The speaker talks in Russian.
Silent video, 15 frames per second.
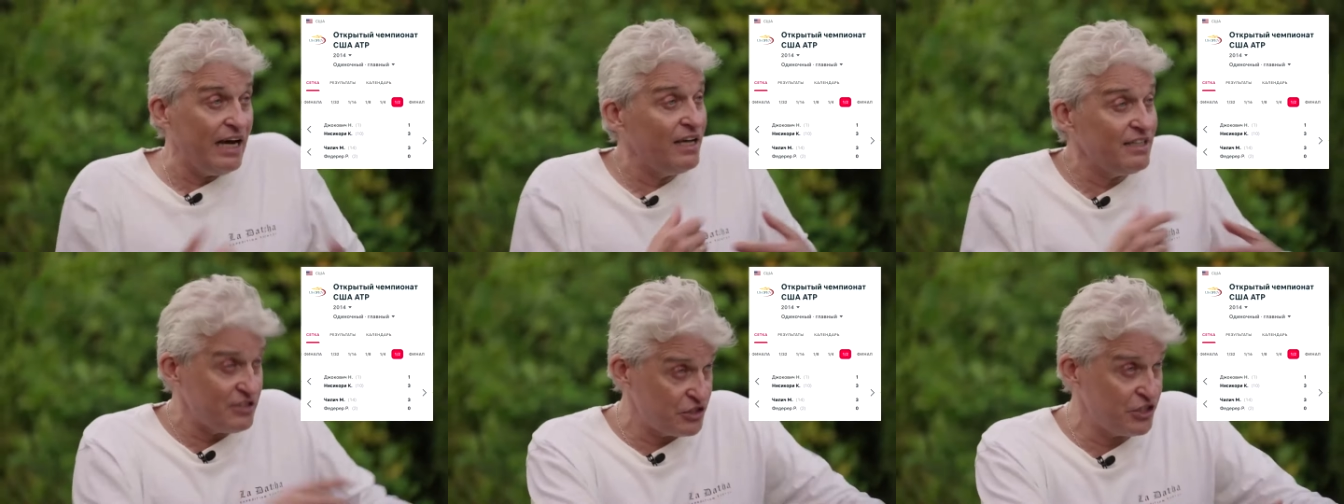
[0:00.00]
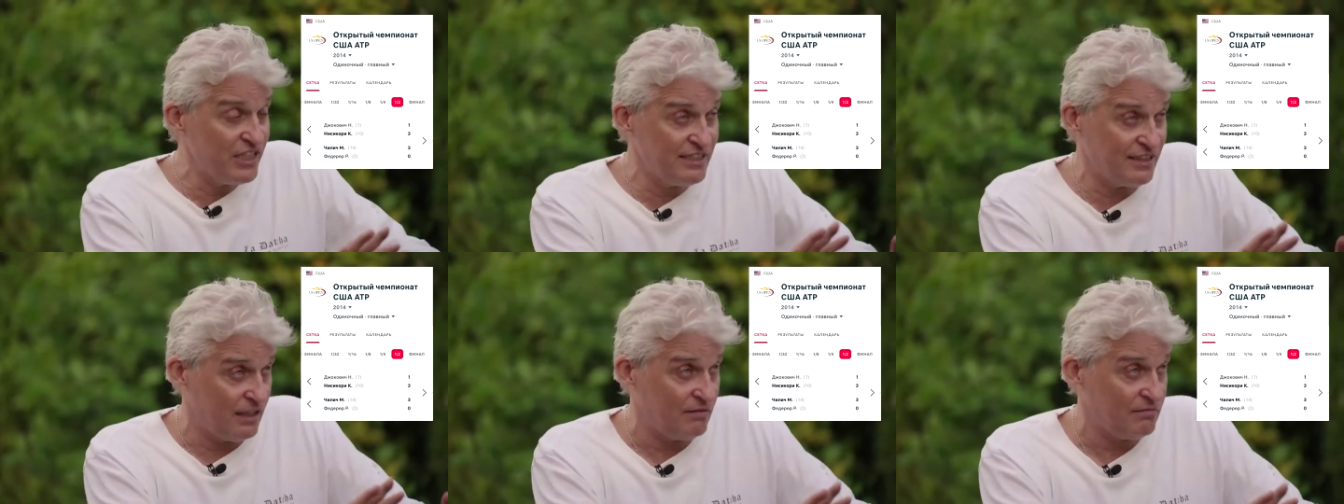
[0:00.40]
Я, если
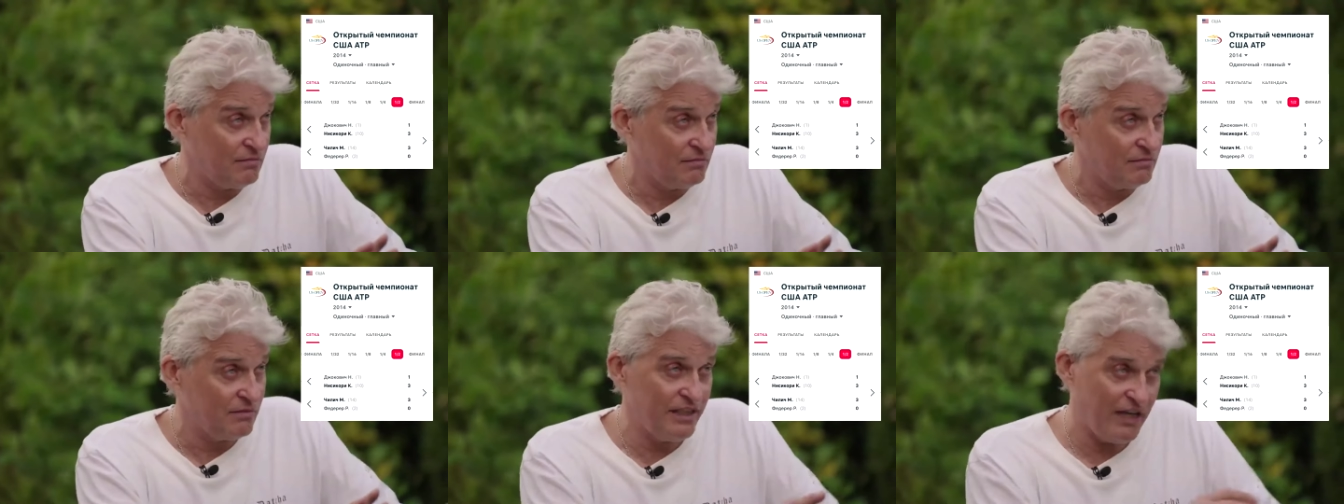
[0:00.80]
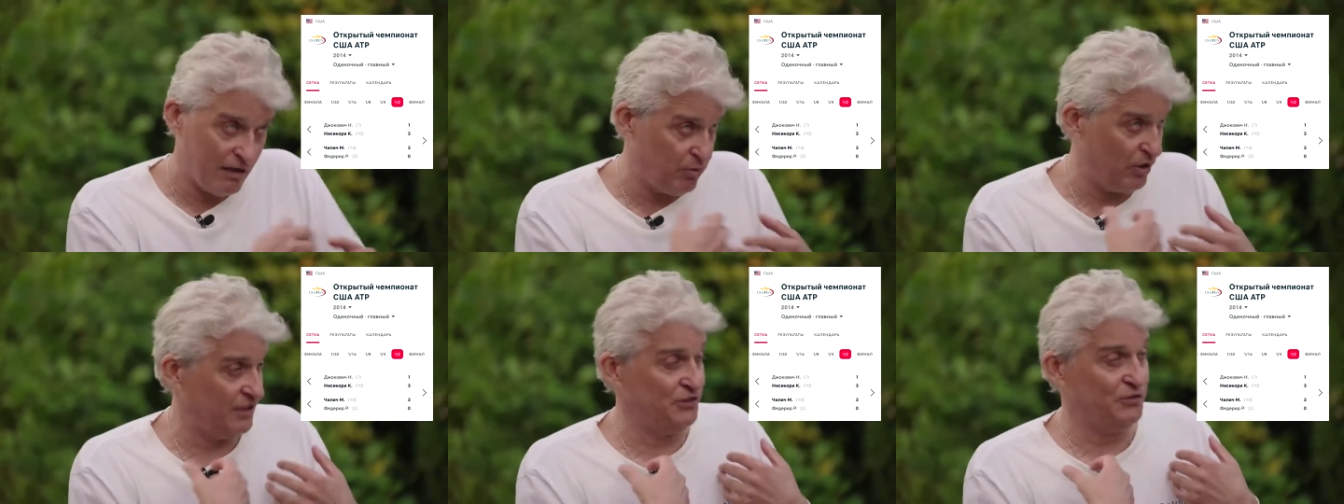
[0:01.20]
честно, я
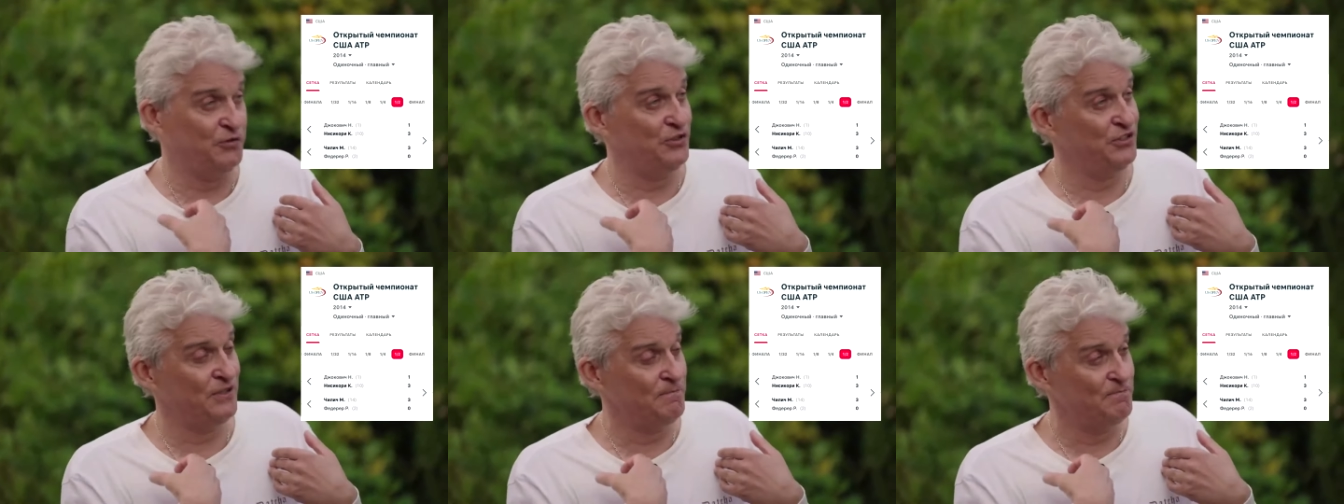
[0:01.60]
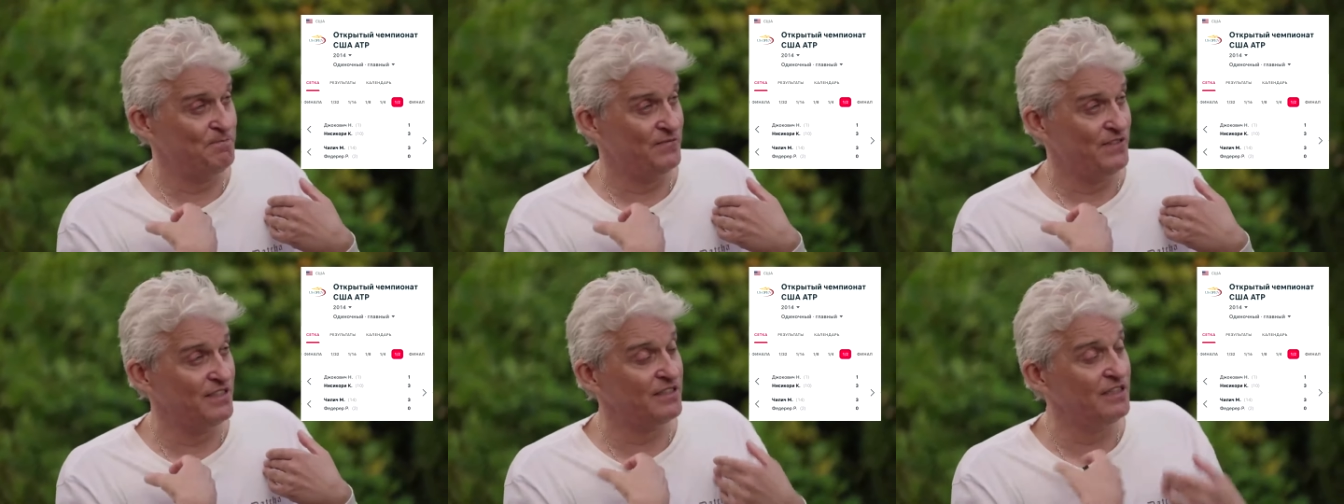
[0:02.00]
обрадовался.
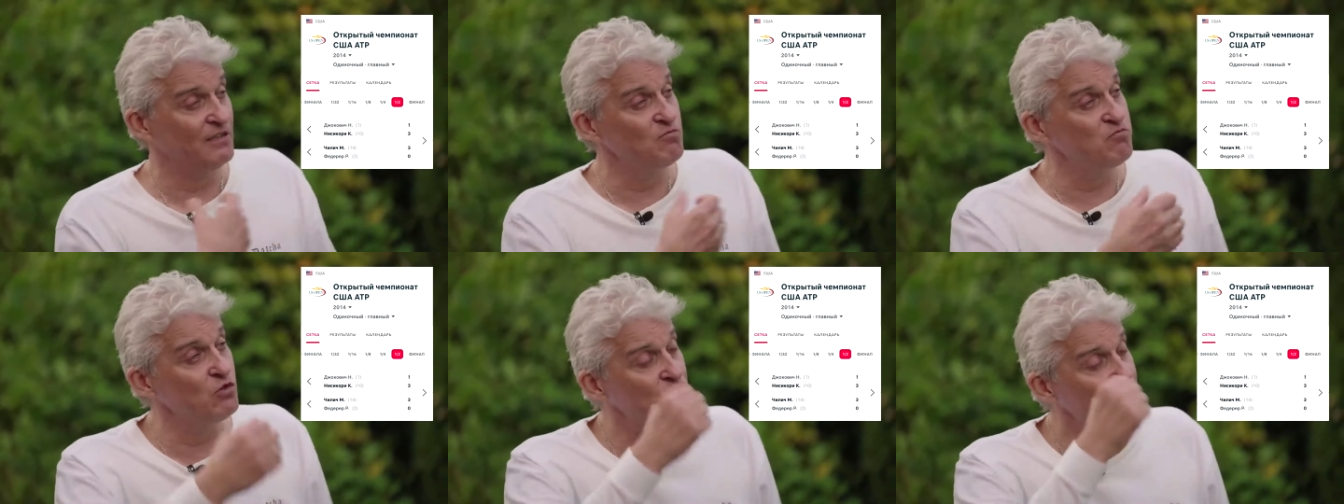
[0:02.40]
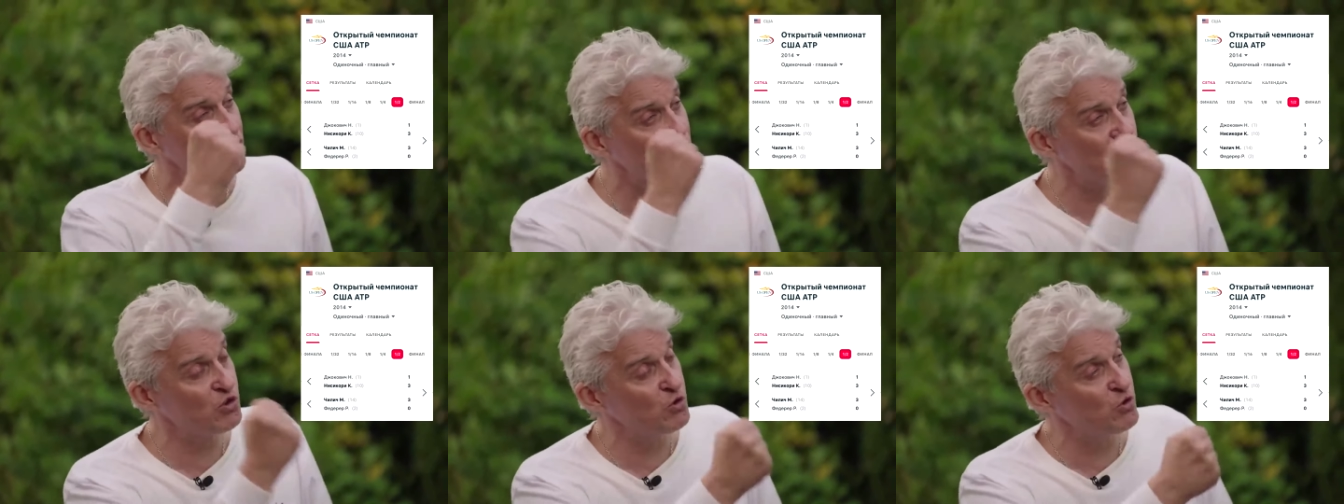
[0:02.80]
Я сказал, вот
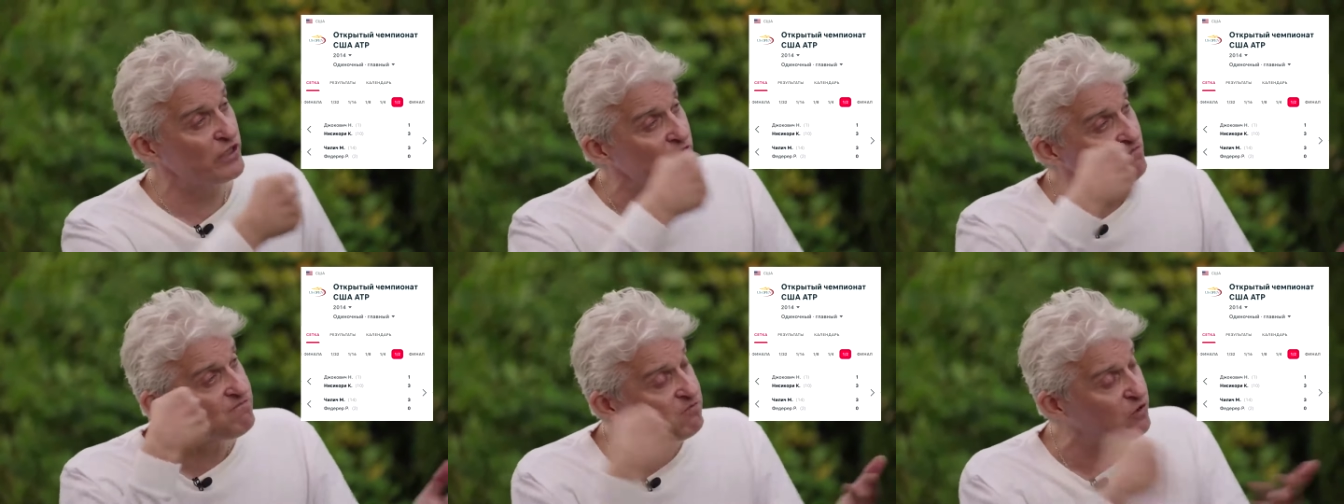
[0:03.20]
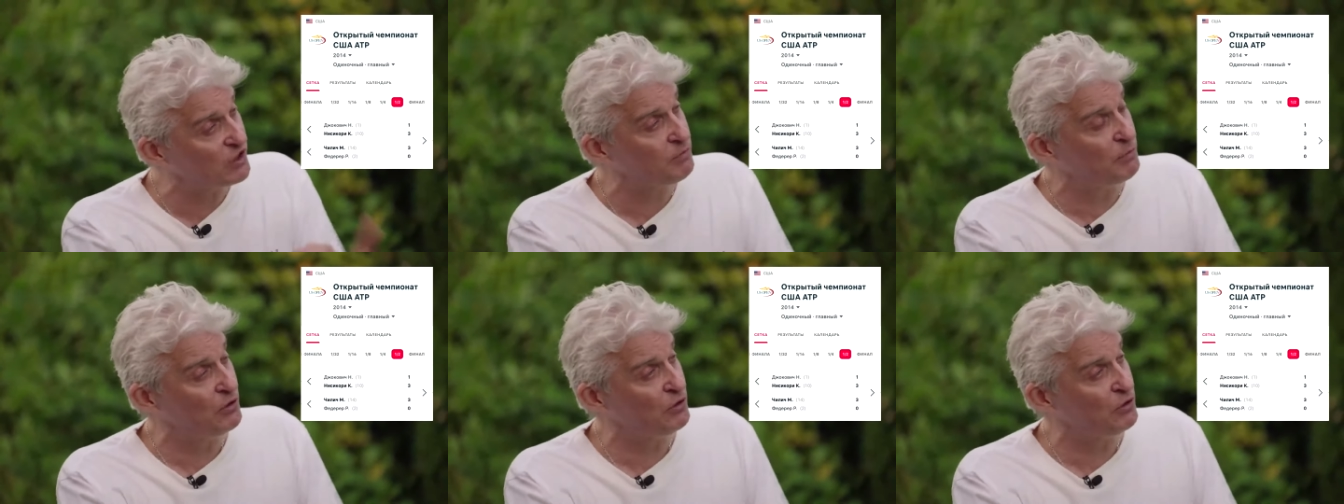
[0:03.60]
же суки, вот